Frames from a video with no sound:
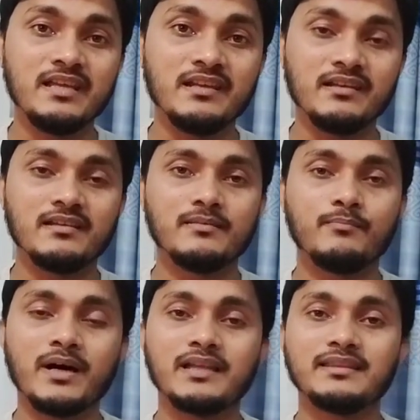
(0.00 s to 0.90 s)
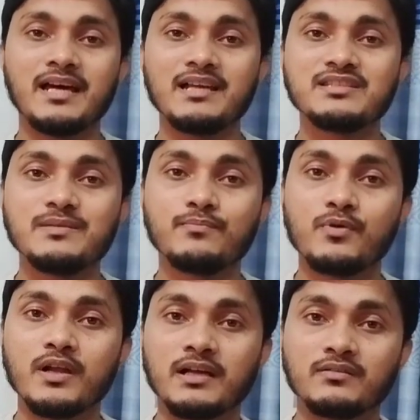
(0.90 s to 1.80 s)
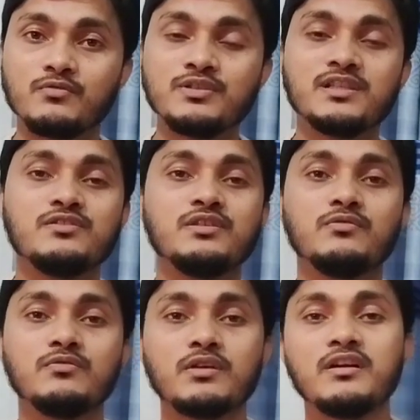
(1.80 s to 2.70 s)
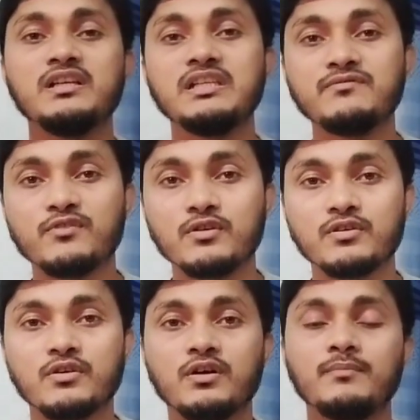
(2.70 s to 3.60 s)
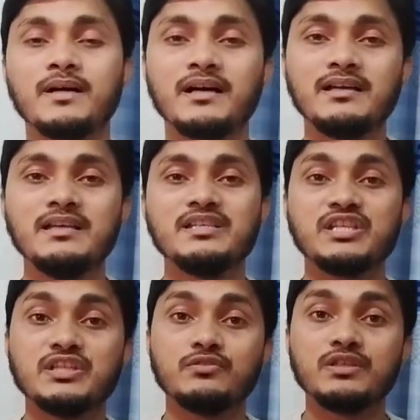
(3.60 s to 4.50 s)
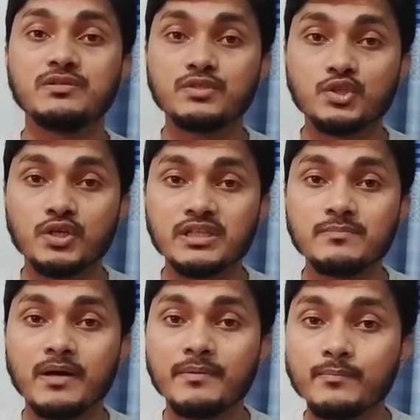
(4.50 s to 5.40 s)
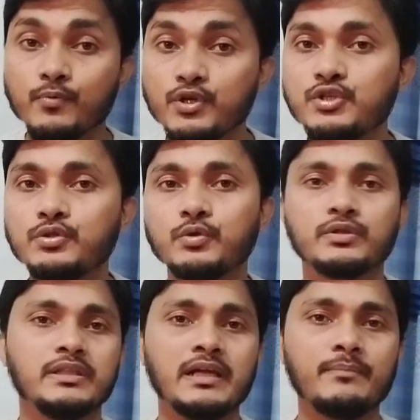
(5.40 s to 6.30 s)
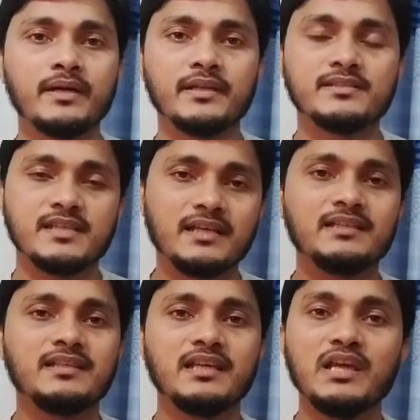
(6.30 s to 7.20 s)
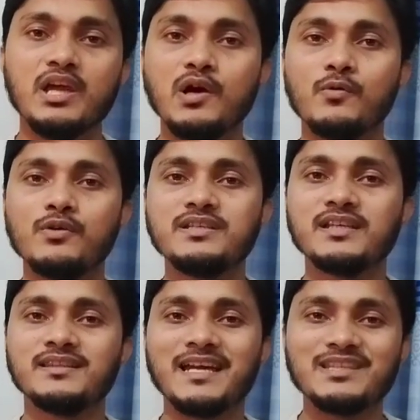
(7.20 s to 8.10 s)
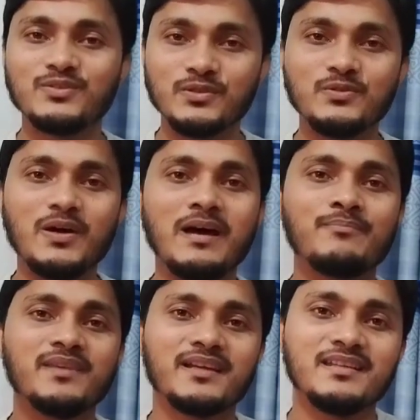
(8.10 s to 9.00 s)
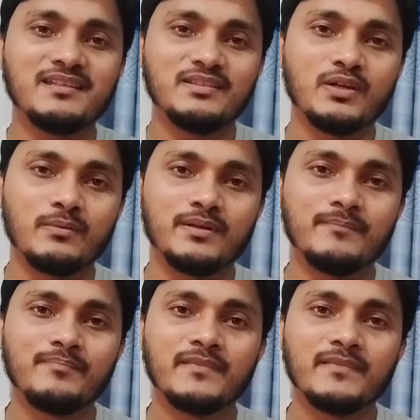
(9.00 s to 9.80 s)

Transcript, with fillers: ঋণ বা তার যে প্রোডাক্ট ওইটা যদি কোনো কারণে ডিফল্ট হয় বা সে যদি সঠিকভাবে পরিশোধ করতে না পারে সেক্ষেত্রে ওইটার দায়িত্ব কিন্তু আপনাকেই নিতে হবে